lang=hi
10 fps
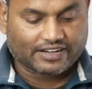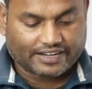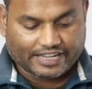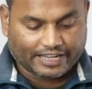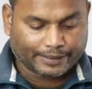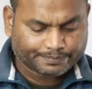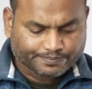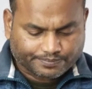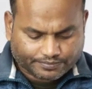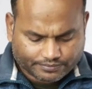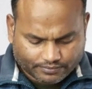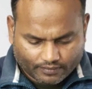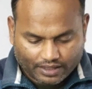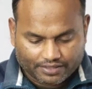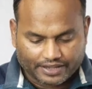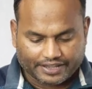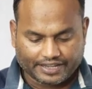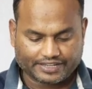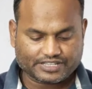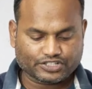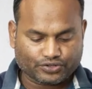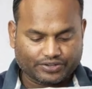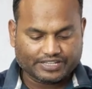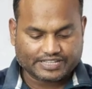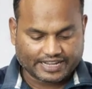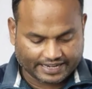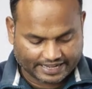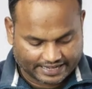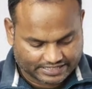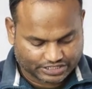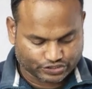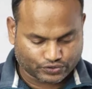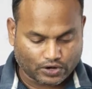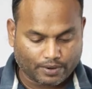कलर है ये देखिए इसका जो डिज़ाइन है इसका जो